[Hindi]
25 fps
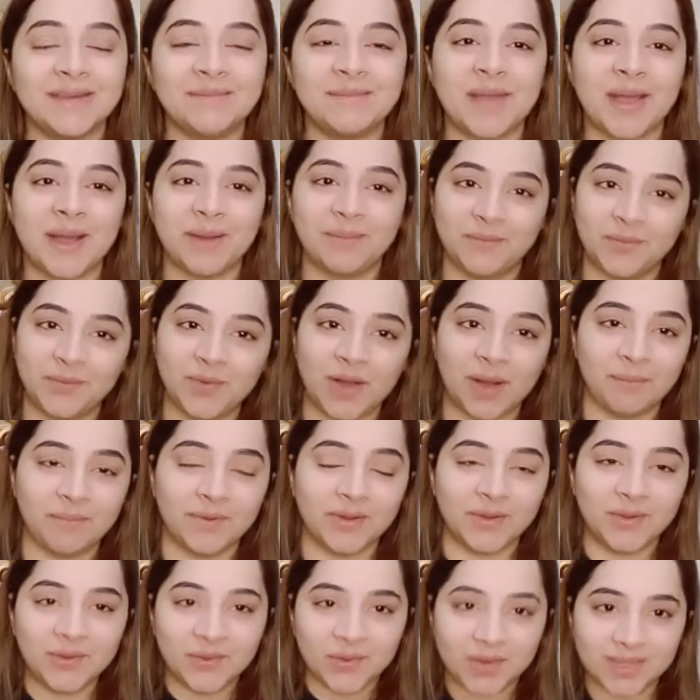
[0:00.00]
मैं
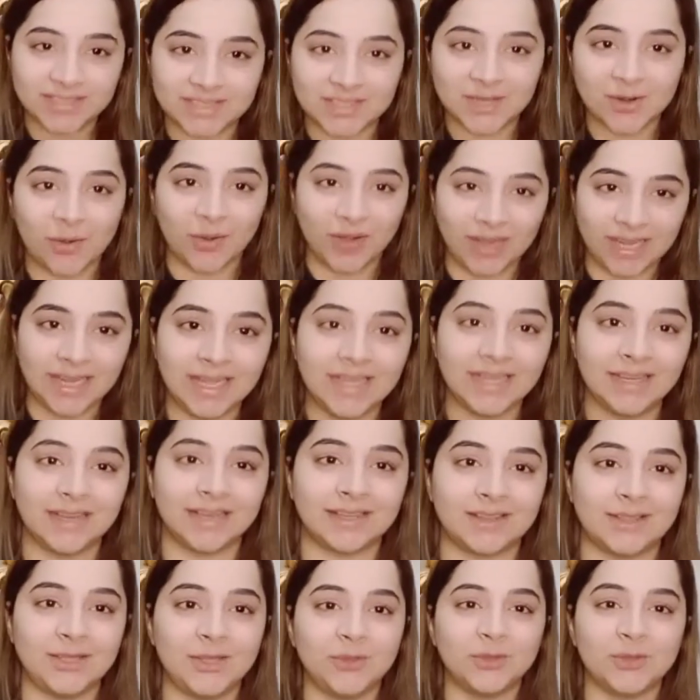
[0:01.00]
अमल को अक्सर ऑयलिंग
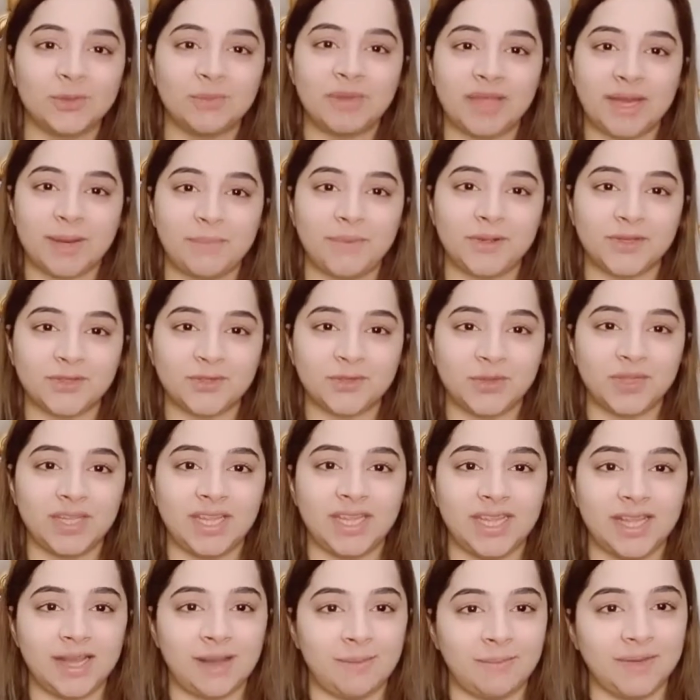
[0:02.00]
करती हूँ तो मेरे पास तो
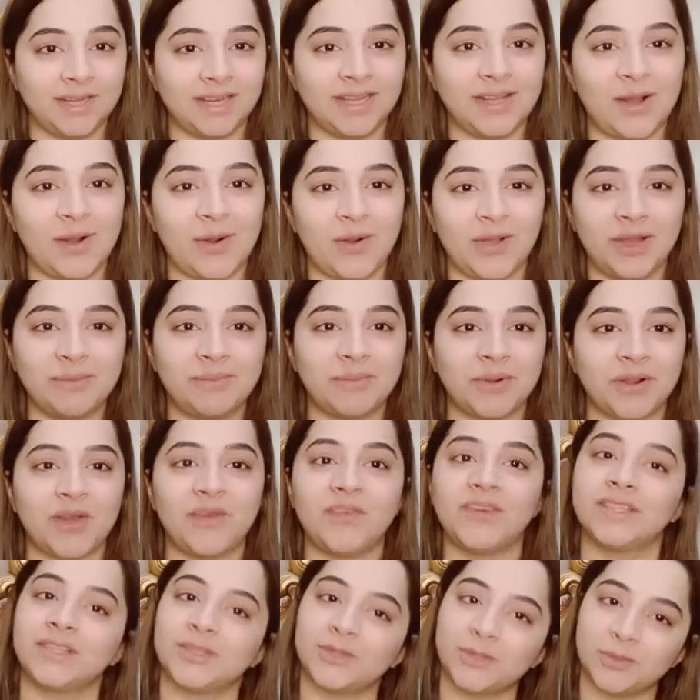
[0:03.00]
ये अमल का ऑयल पड़ा
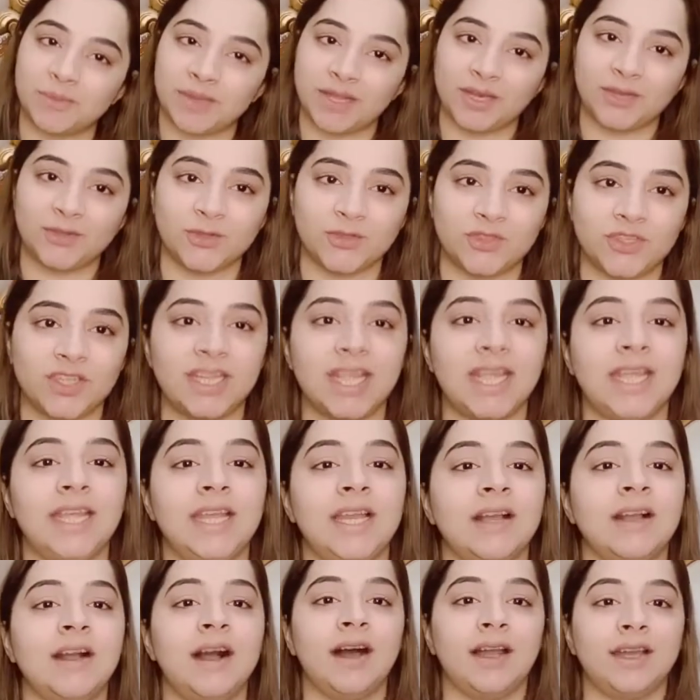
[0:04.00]
हुआ था तो मैंने सोचा
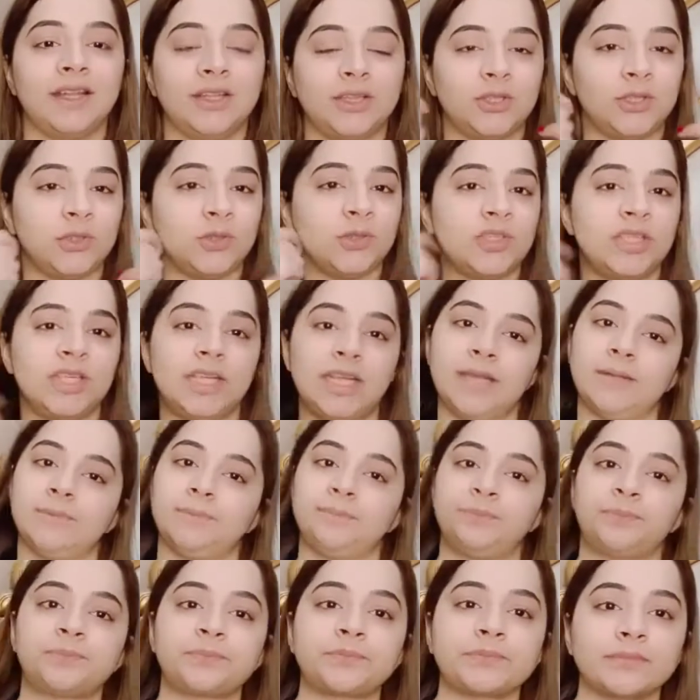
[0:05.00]
यही लगा लेती हूँ ठीक है
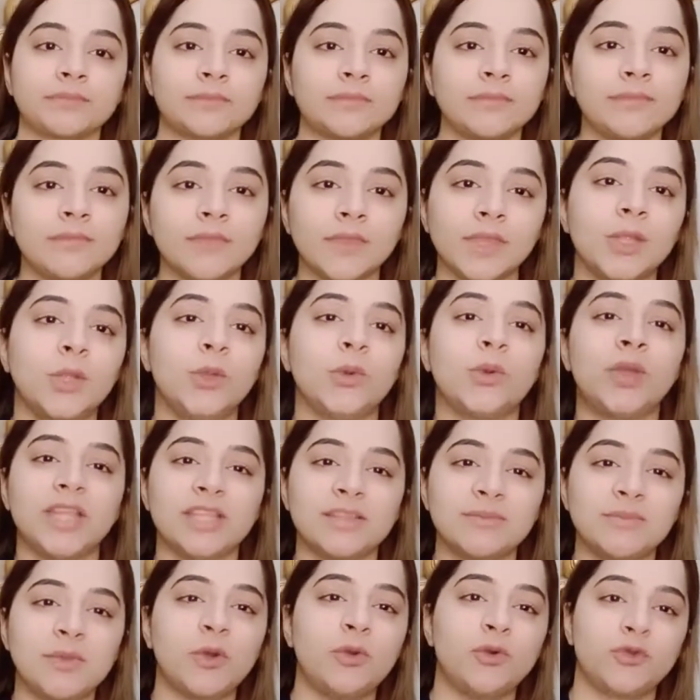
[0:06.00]
क्योंकि
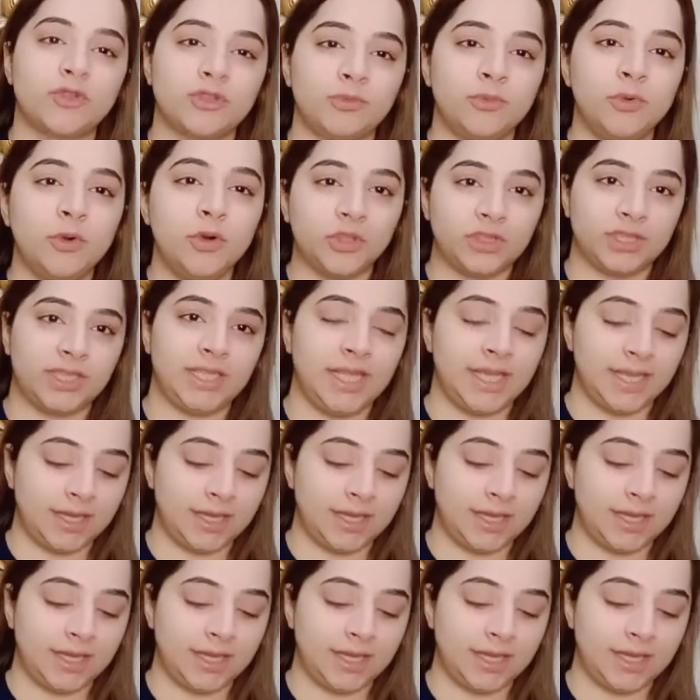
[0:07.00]
इसमें खुशबू होती है